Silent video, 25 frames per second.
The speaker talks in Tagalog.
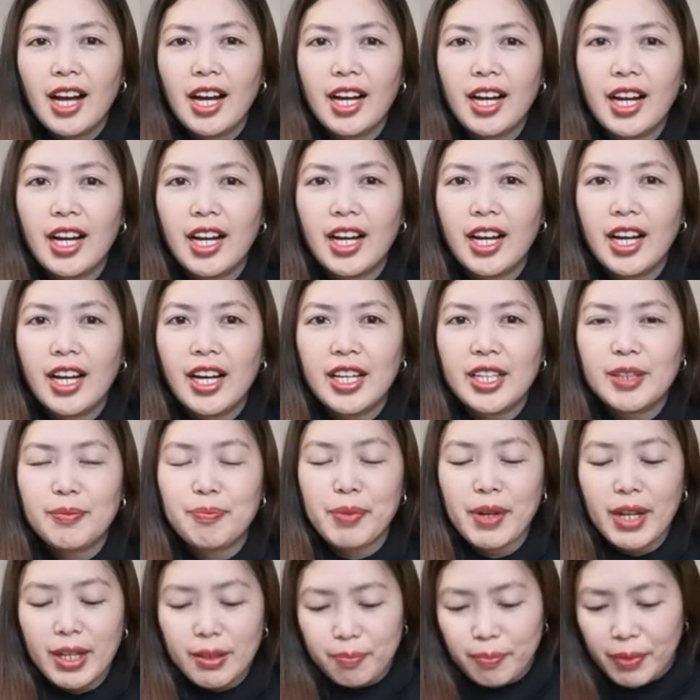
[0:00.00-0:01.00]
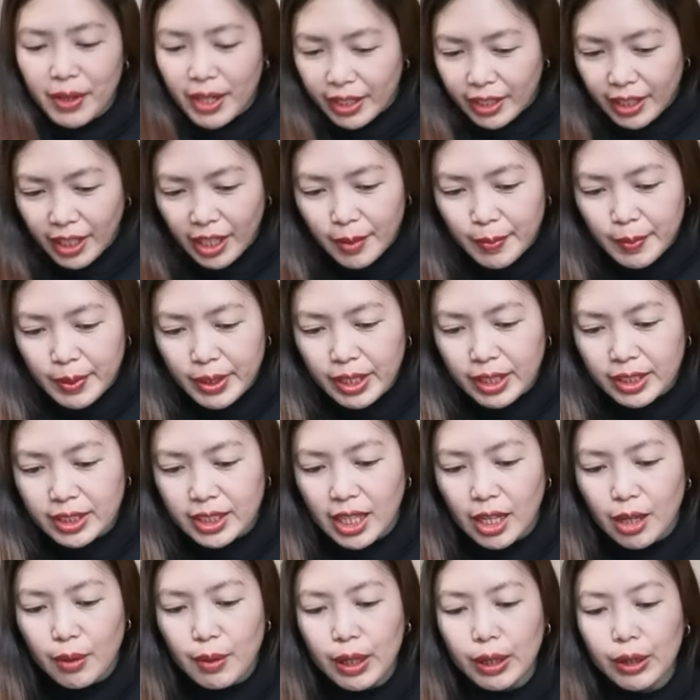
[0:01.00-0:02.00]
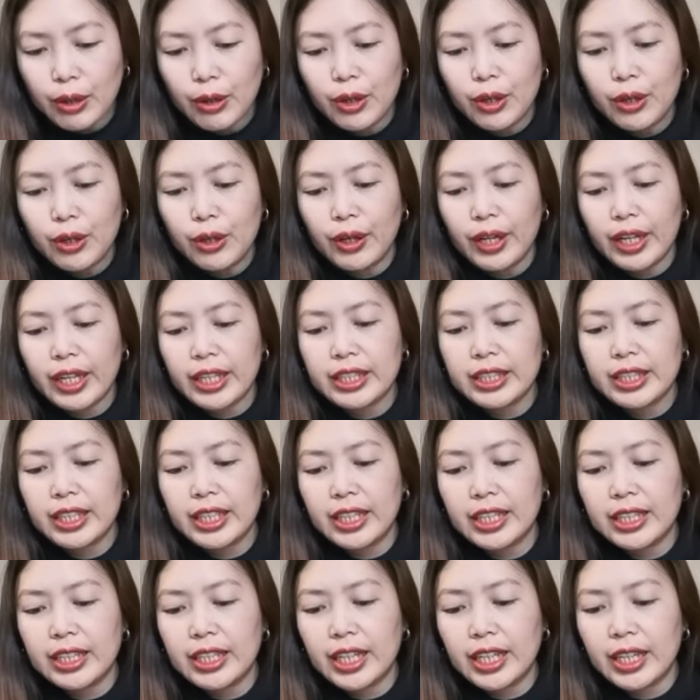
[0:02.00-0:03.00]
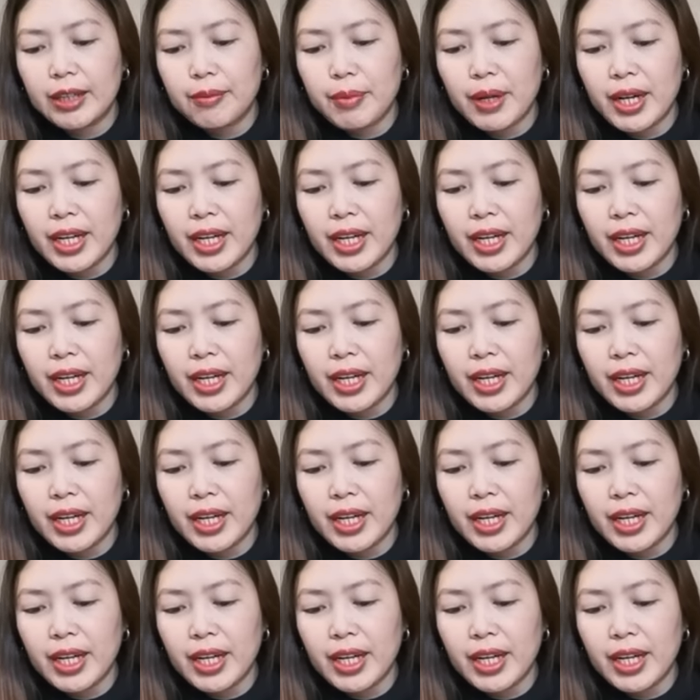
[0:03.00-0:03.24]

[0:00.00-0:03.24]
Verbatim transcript: uh, plan-plan na kami ng asawa ko and then uh,